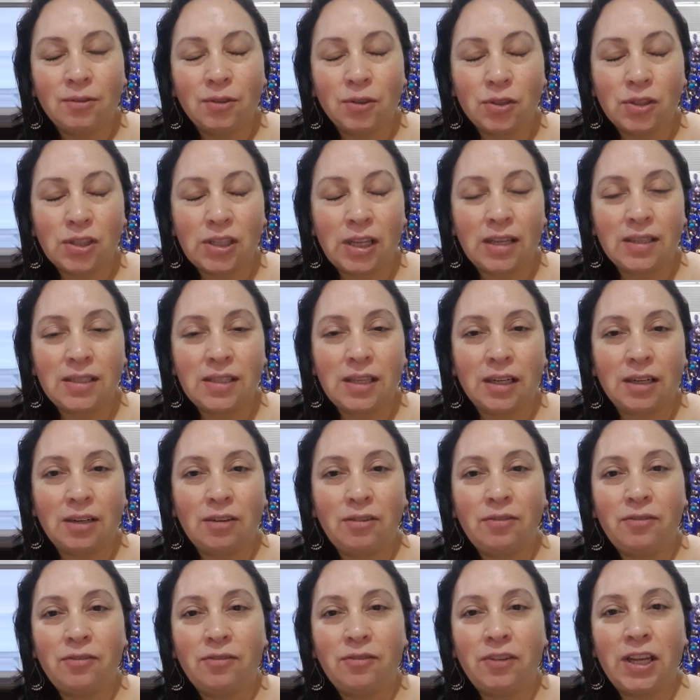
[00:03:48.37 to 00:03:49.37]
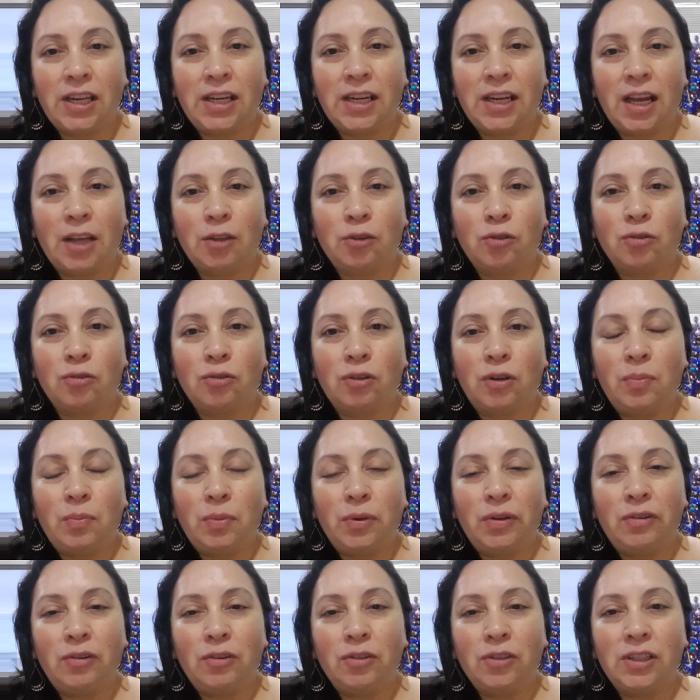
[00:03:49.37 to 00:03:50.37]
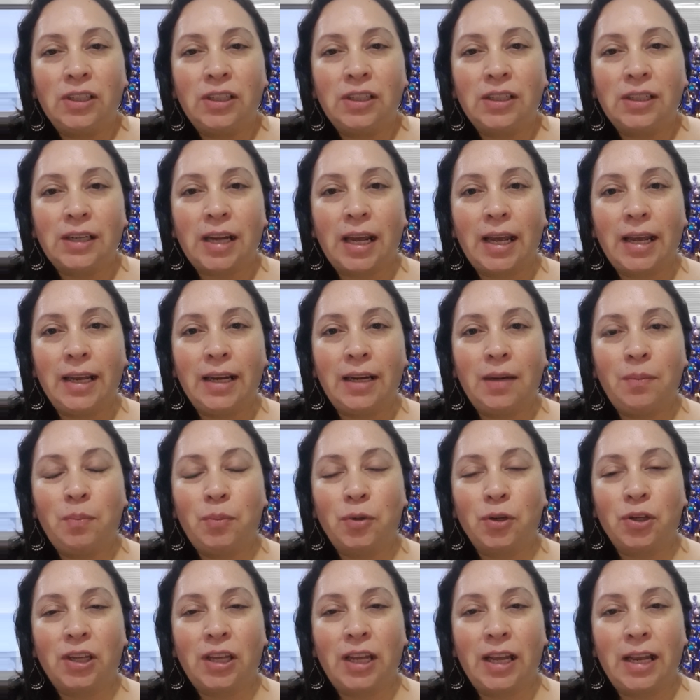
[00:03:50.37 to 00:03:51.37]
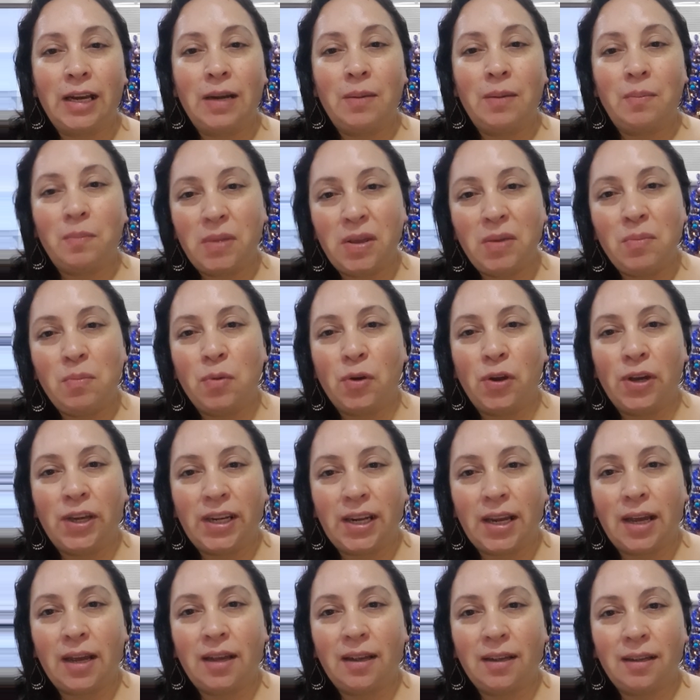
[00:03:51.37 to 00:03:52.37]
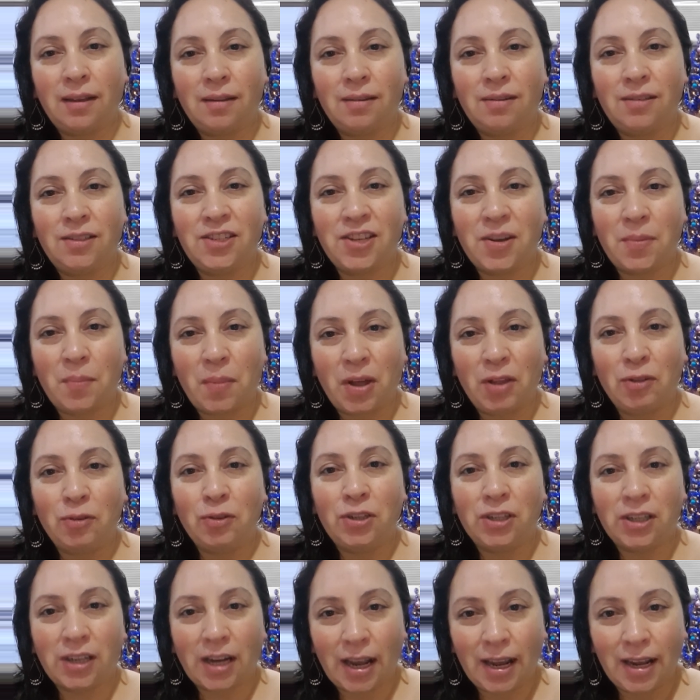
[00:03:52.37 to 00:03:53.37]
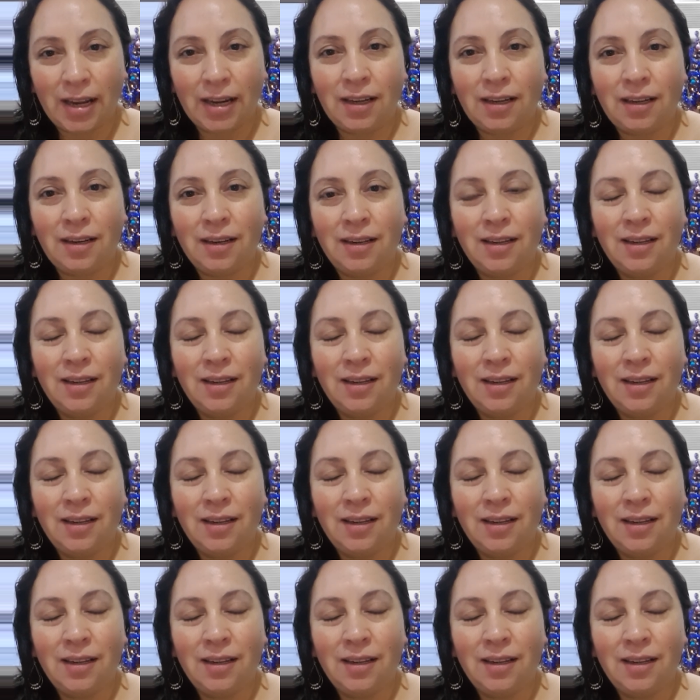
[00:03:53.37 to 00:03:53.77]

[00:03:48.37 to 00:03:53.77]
o sea, se refiere a todo el pueblo de Israel, porque él mismo era llamado Israel.